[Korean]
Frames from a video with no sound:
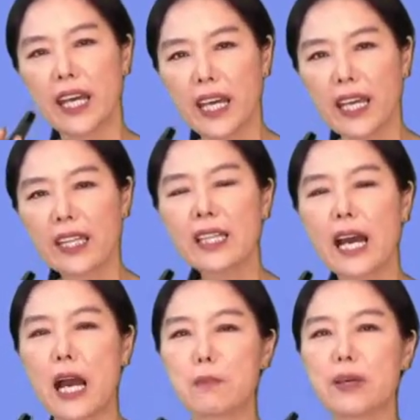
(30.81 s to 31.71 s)
N
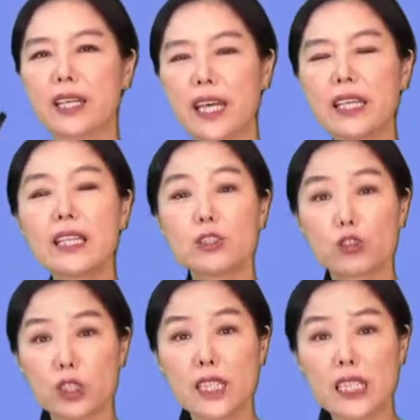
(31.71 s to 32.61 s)
앞에 K나
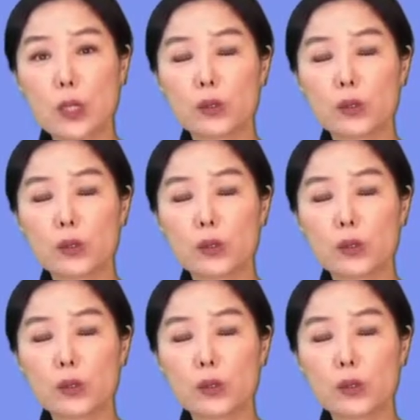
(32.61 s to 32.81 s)
G가 나올